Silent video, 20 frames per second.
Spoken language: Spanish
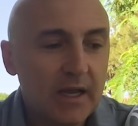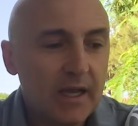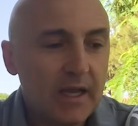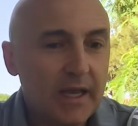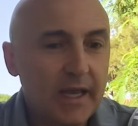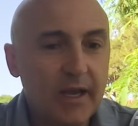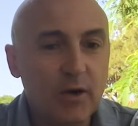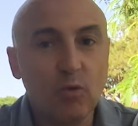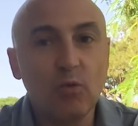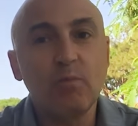
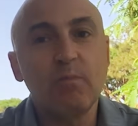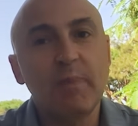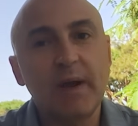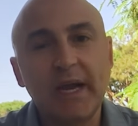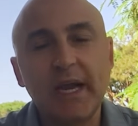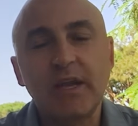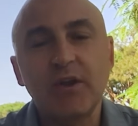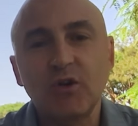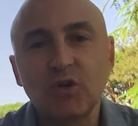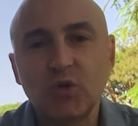eh, un
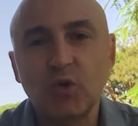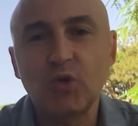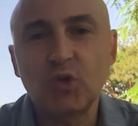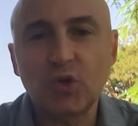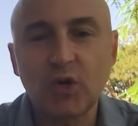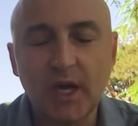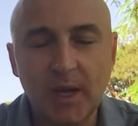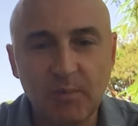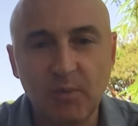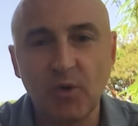pequeño
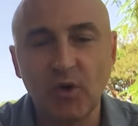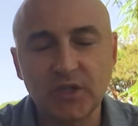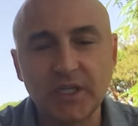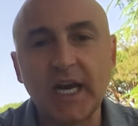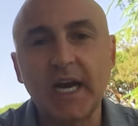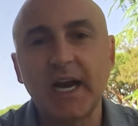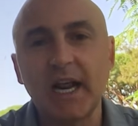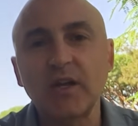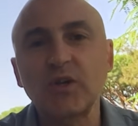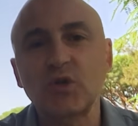susto que pudo ser
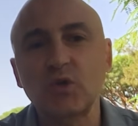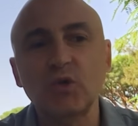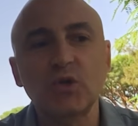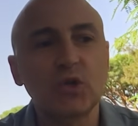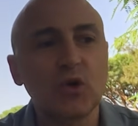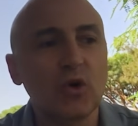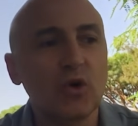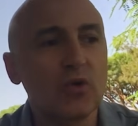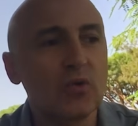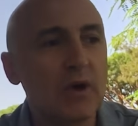gran
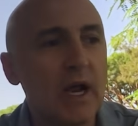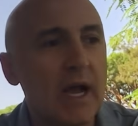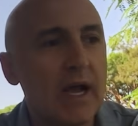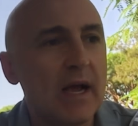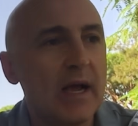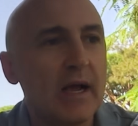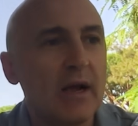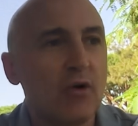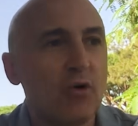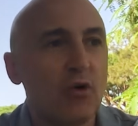susto con,
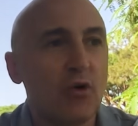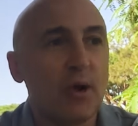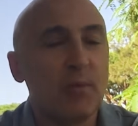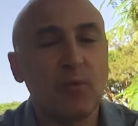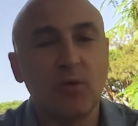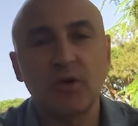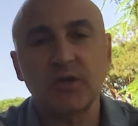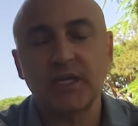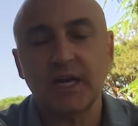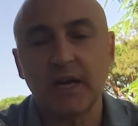una, con lo que
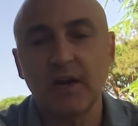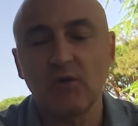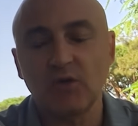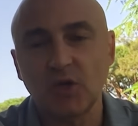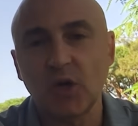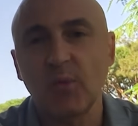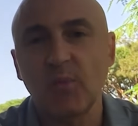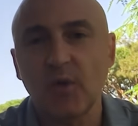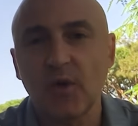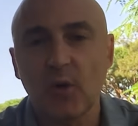pudo ser incluso
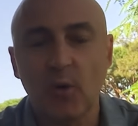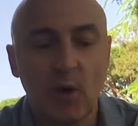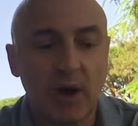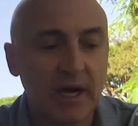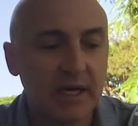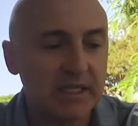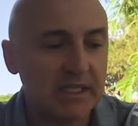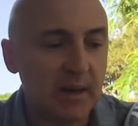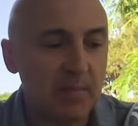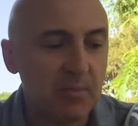no poder jugar
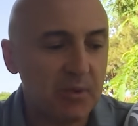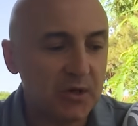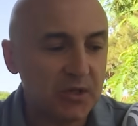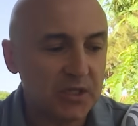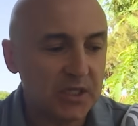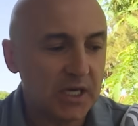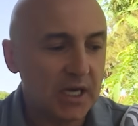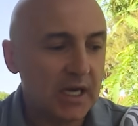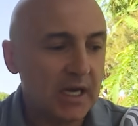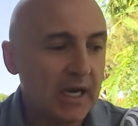en Champions,